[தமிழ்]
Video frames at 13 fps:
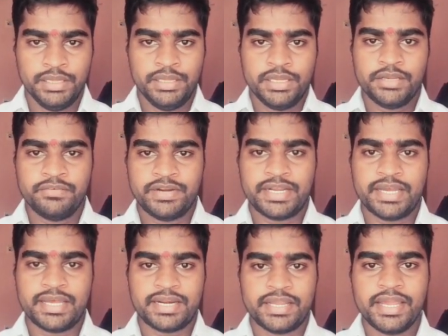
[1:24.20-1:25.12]
இவர்
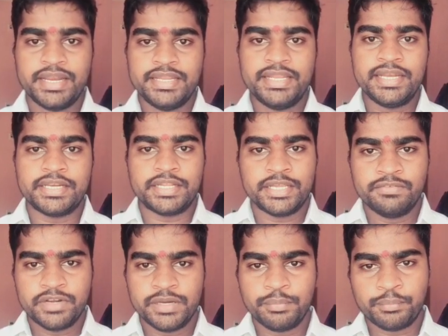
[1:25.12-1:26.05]
இருக்கார் இல்லையா நீலன்
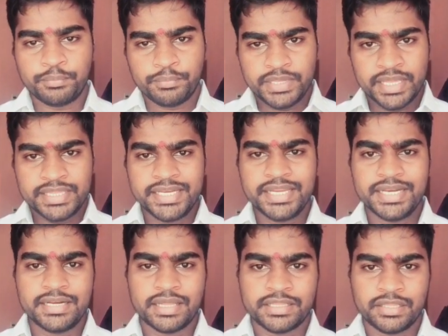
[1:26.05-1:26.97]
இவர்
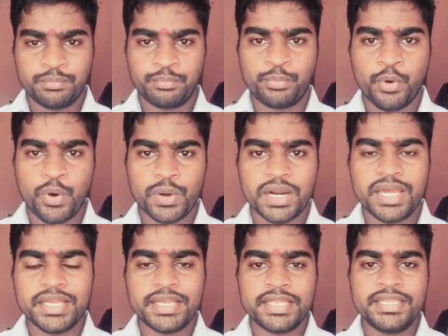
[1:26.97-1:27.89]
எதிரிகள் அதாவது போர்ல
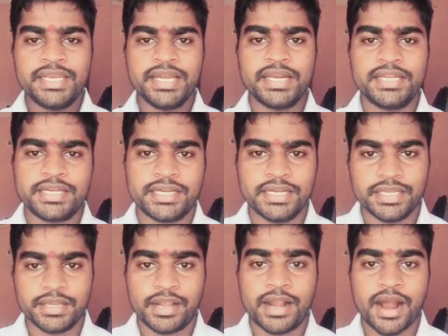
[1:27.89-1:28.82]
எதிரிகளுக்கு
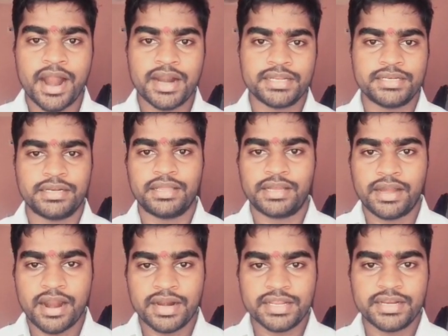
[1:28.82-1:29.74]
காலன்
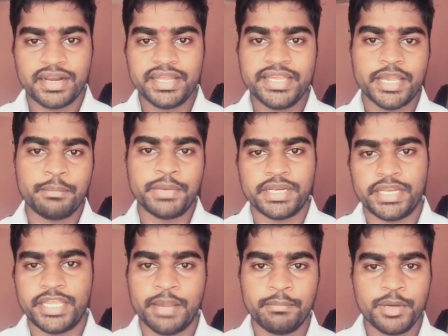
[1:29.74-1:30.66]
காலன்னால யமன்
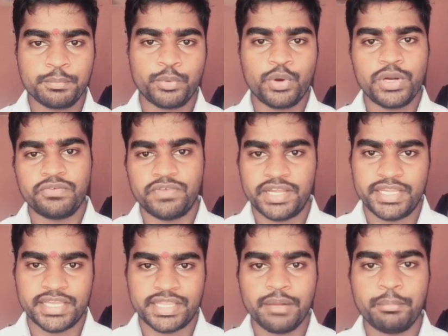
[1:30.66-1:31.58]
யமன் போன்று
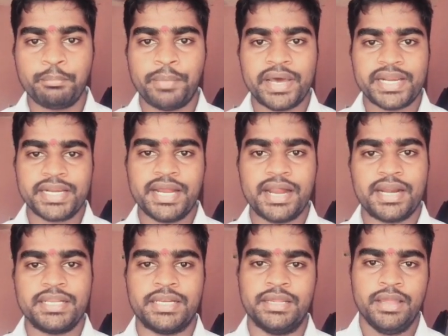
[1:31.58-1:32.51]
விளங்கியதால
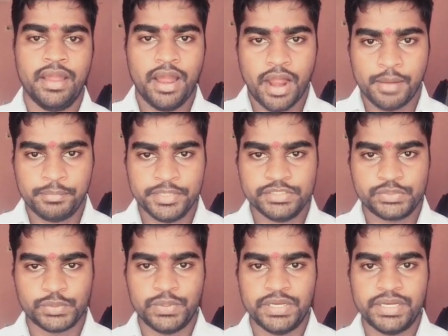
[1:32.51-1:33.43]
பரகாலன் அப்படின்னு
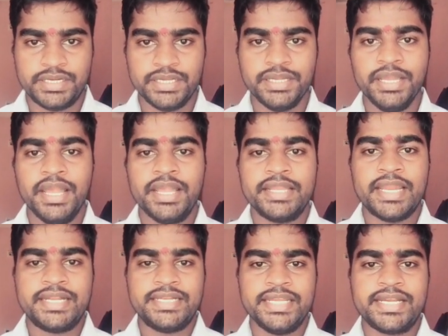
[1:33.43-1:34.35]
சொல்லிட்டு
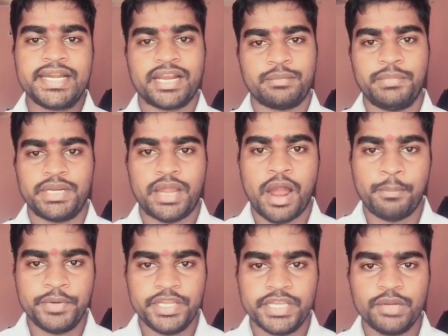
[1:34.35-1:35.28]
எட்டி கடம்பன்
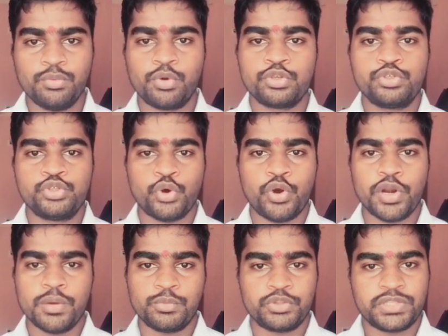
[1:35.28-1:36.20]
அப்படிங்கிற ஒரு சோழ
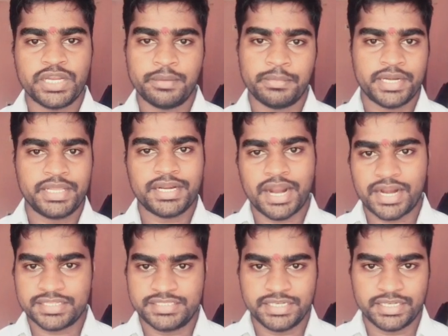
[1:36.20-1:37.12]
முத்திரைய மன்னர்
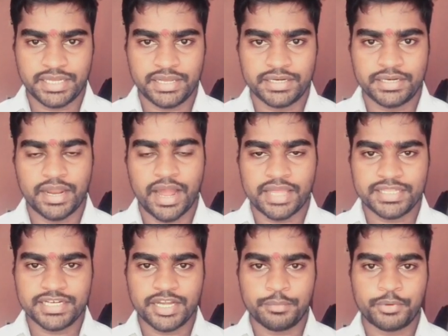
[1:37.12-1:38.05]
அழைச்சிருக்காரு
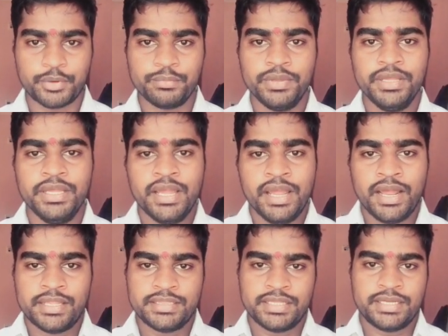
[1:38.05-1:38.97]
அதற்கப்புறம் அந்த